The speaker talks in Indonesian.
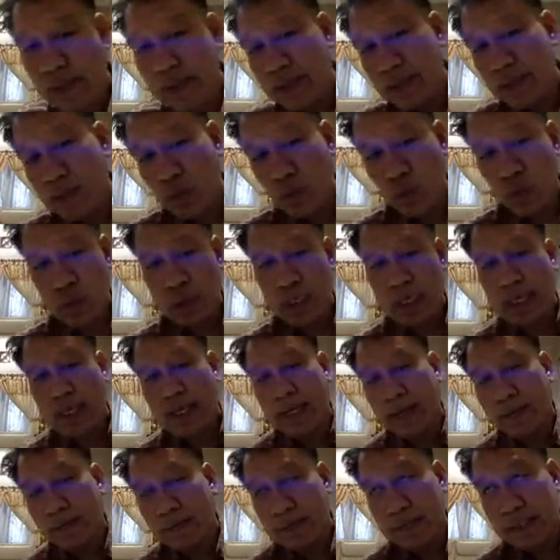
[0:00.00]
dibutuhkan
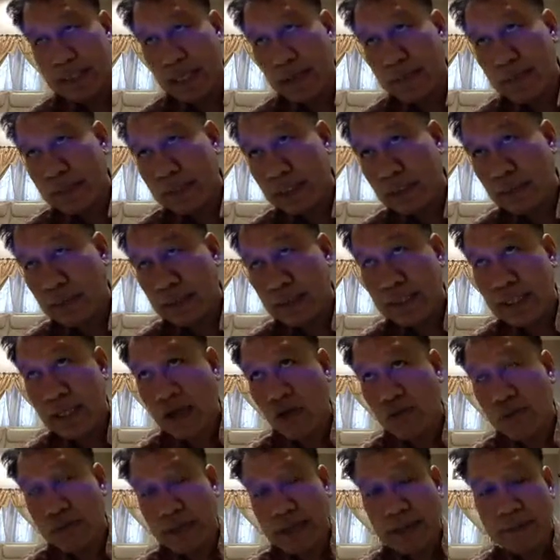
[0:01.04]
eh, yang bisa masih bisa
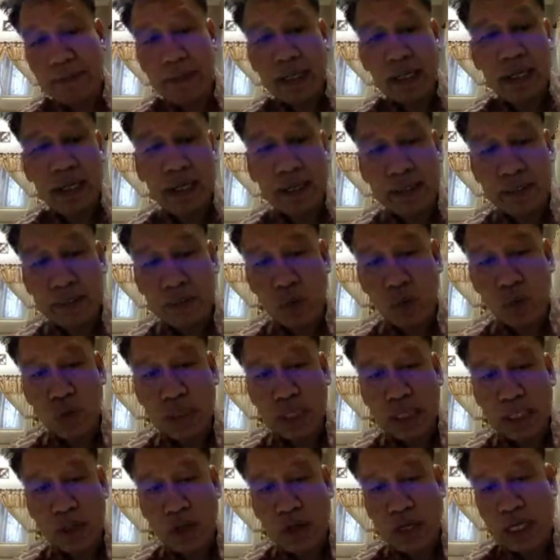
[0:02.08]
operable,
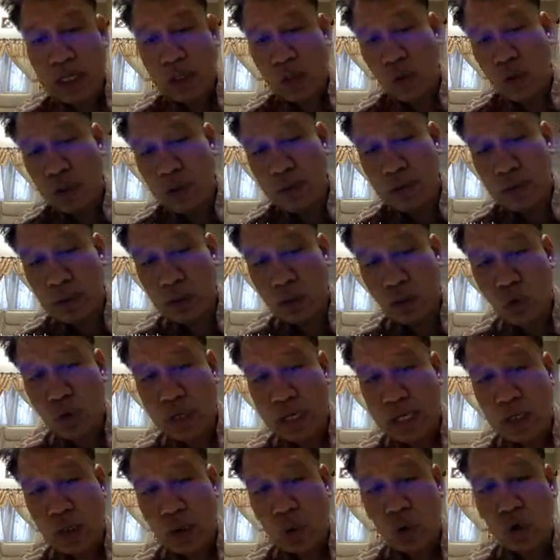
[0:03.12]
dibutuhkan
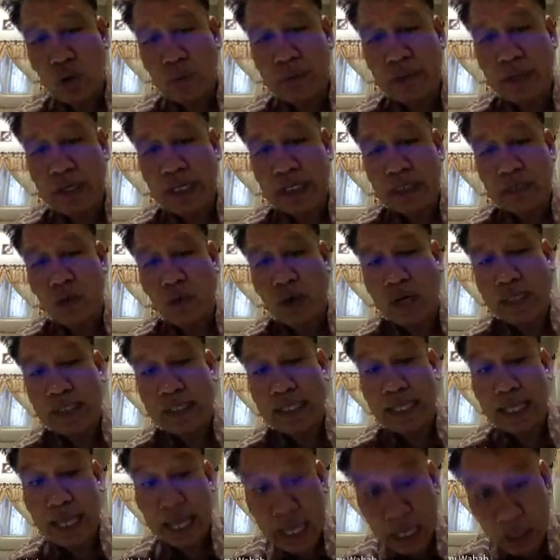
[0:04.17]
torakotomi
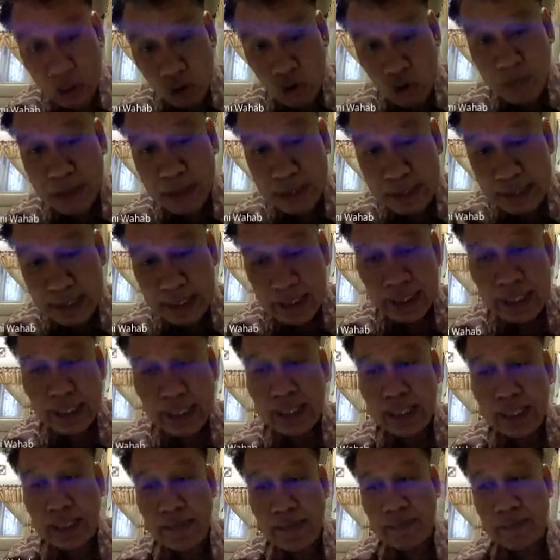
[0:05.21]
eksplorasi. Kalau
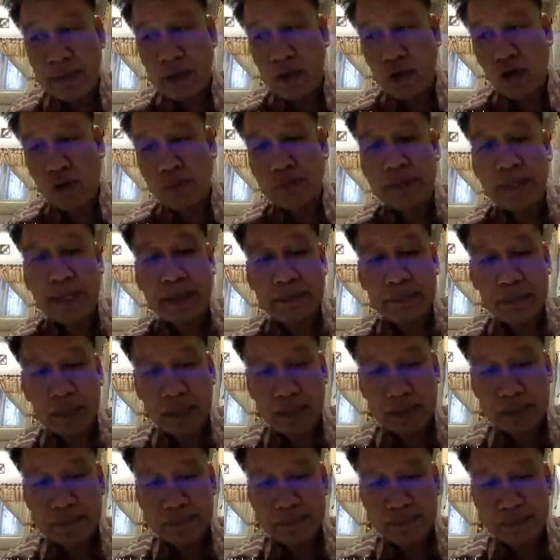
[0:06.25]
masih
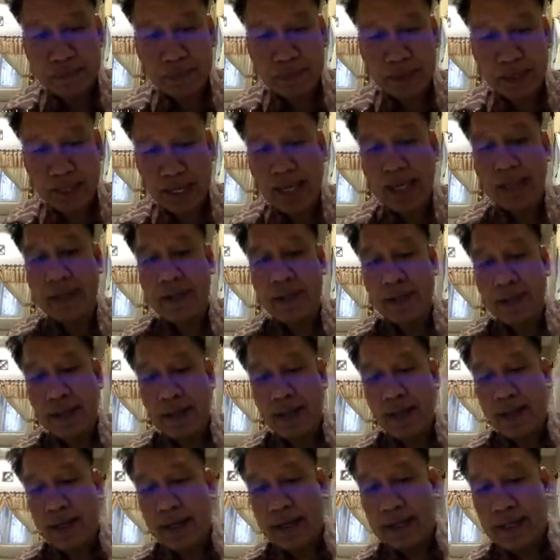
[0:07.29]
operable ya.
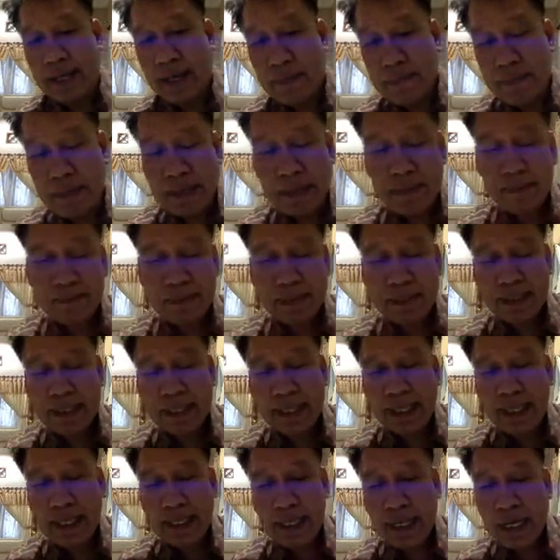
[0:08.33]
Yang paling
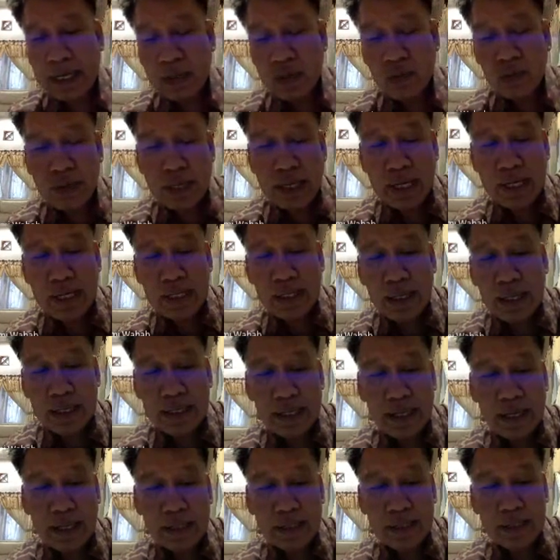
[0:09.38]
penting ada dilakukan
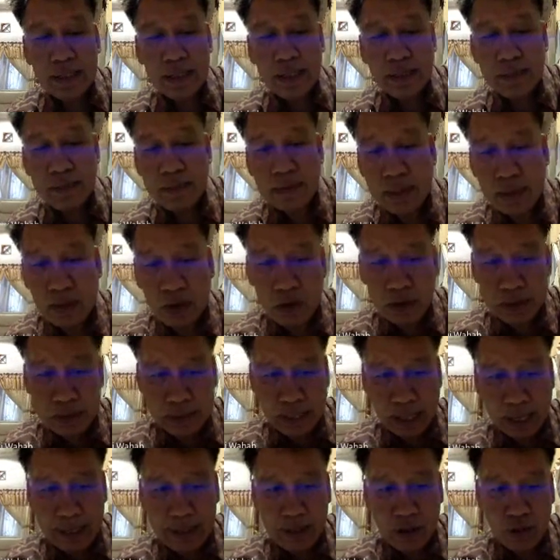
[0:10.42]
adalah
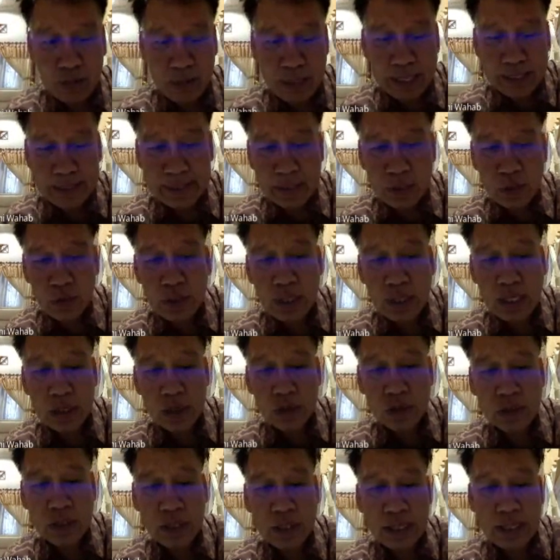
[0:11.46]
selain operasi juga
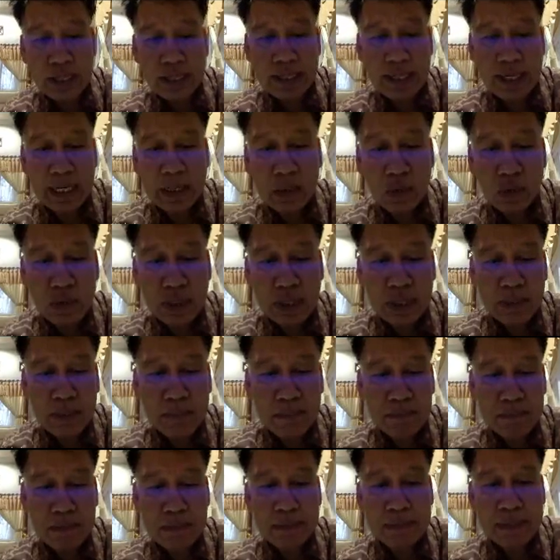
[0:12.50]
harus
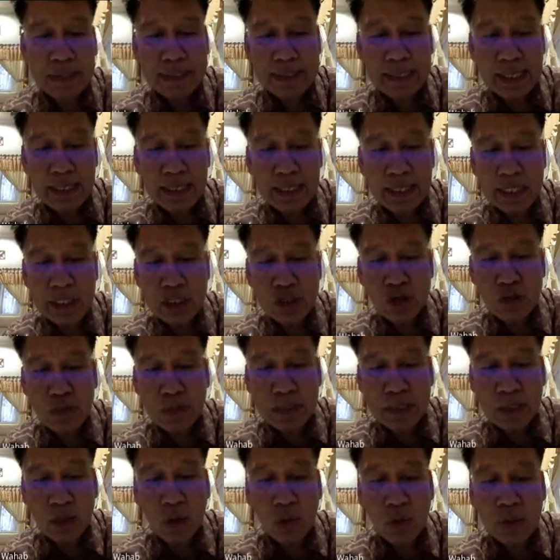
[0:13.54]
dilakukan pemeriksaan
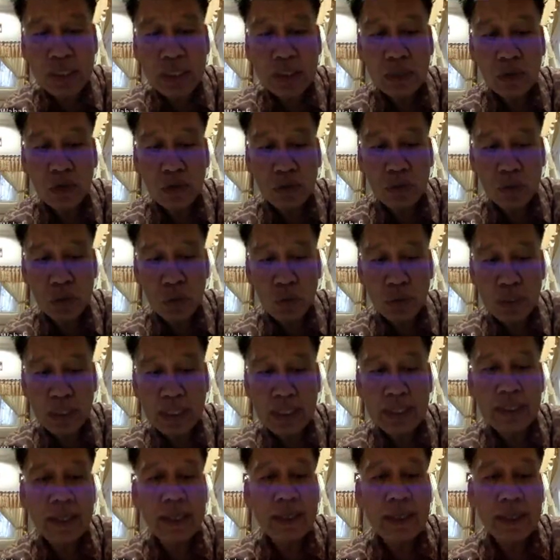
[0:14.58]
histopatologi untuk menentukan